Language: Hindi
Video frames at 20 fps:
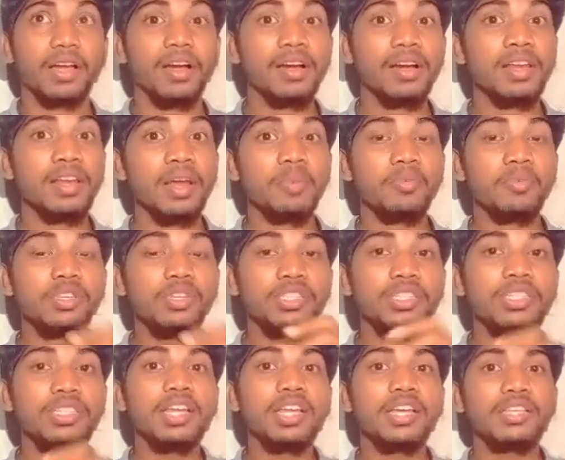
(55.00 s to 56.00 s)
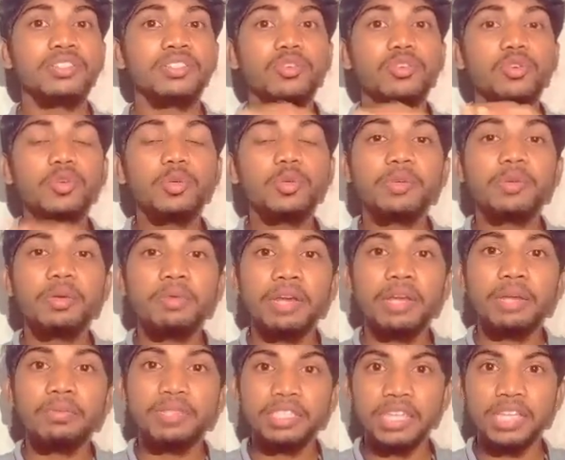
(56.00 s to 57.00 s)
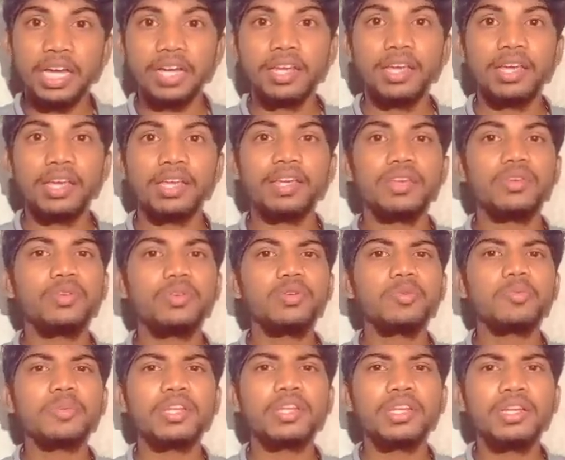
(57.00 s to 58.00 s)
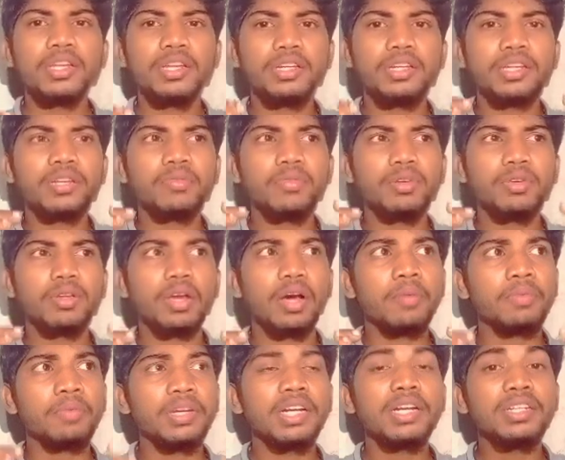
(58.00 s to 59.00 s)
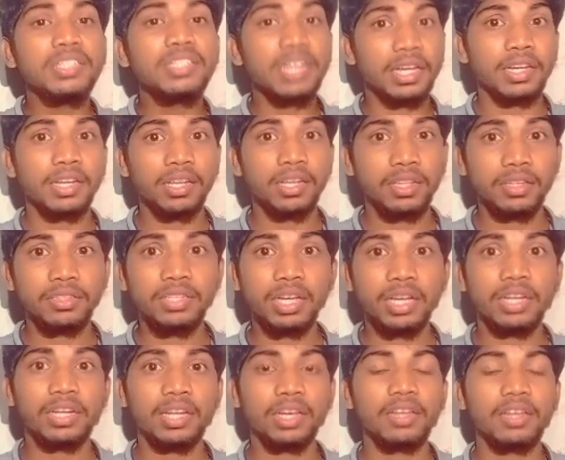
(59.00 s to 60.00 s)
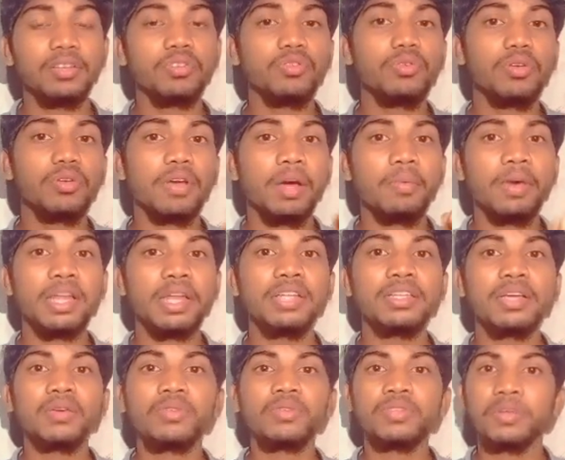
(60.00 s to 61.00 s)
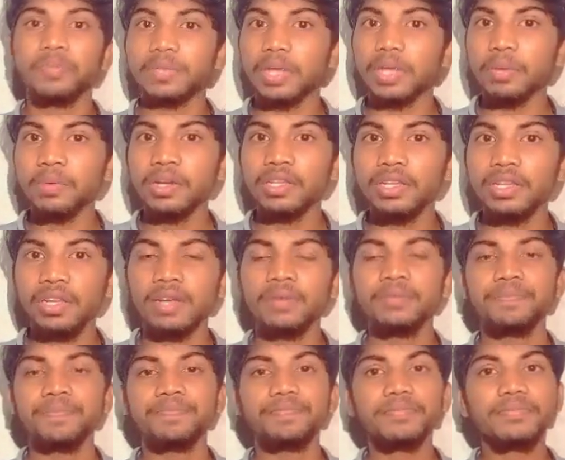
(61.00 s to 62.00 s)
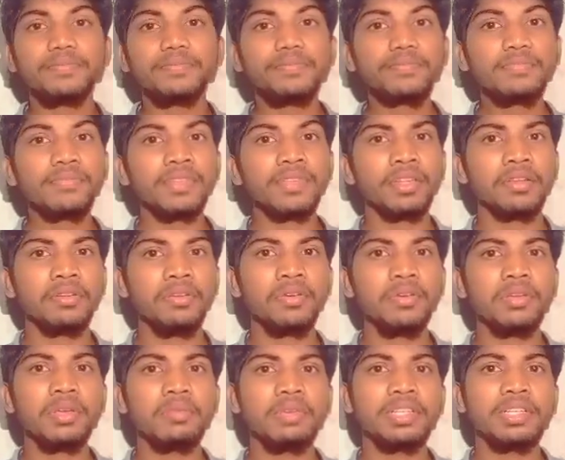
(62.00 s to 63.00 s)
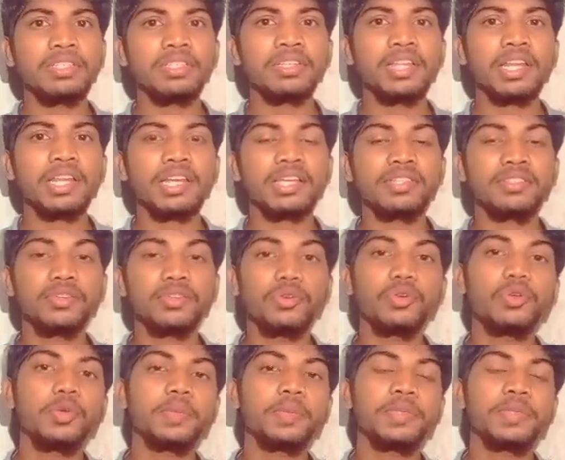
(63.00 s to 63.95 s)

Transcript: अगर आपको इसी तरीके से YouTube के बारे में जानना है YouTube के रिलेटेड अपडेट जानने जानना है तो हमारे चैनल को सब्सक्राइब कर देना क्योंकि मैं इसी तरीके से YouTube